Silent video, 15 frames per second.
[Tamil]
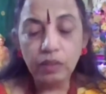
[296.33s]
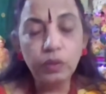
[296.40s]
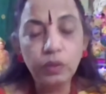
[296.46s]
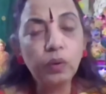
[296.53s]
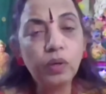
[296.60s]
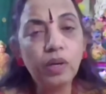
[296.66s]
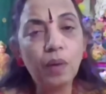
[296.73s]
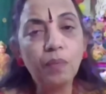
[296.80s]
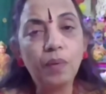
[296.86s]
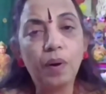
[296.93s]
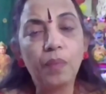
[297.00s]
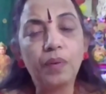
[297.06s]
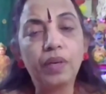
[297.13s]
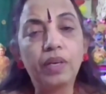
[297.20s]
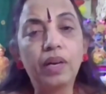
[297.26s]
துர்க்கம்
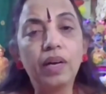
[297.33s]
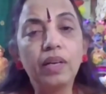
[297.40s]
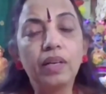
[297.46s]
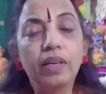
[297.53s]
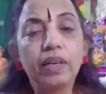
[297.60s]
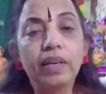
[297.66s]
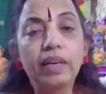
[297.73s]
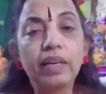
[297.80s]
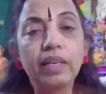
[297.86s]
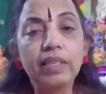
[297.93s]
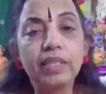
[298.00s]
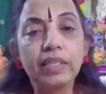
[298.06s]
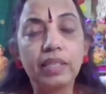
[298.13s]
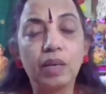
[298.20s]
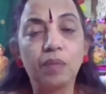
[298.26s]
அப்படின்னா
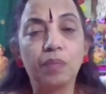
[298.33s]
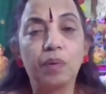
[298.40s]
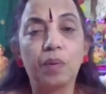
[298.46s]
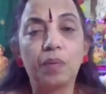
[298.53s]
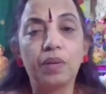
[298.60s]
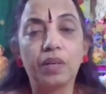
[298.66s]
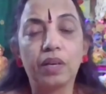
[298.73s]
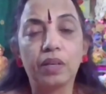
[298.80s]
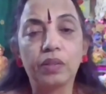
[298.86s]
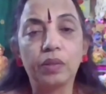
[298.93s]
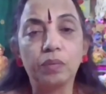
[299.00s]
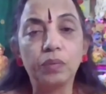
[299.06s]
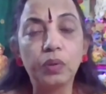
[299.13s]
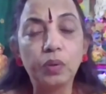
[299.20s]
ரகசியம் அப்படின்னு அர்த்தம்